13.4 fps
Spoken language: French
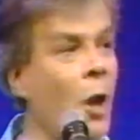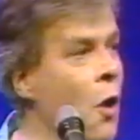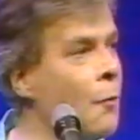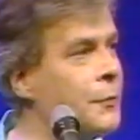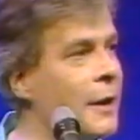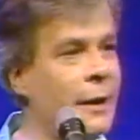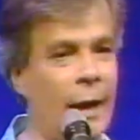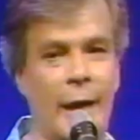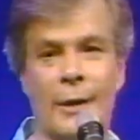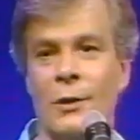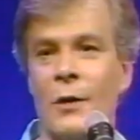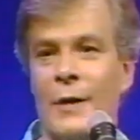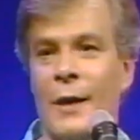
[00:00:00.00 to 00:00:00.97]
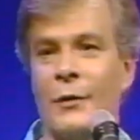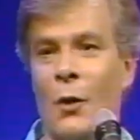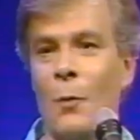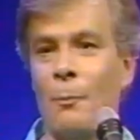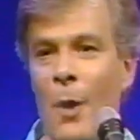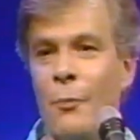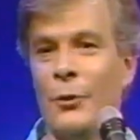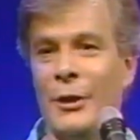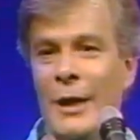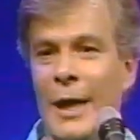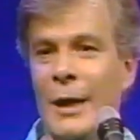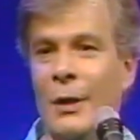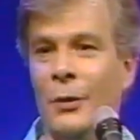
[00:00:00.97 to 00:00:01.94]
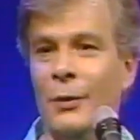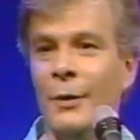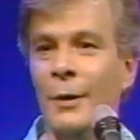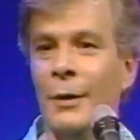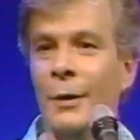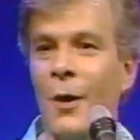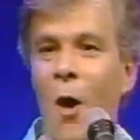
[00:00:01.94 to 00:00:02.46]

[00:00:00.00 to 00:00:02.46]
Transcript: ça se trompe, ces caisses-là, ça se trompe pas pour rien, là.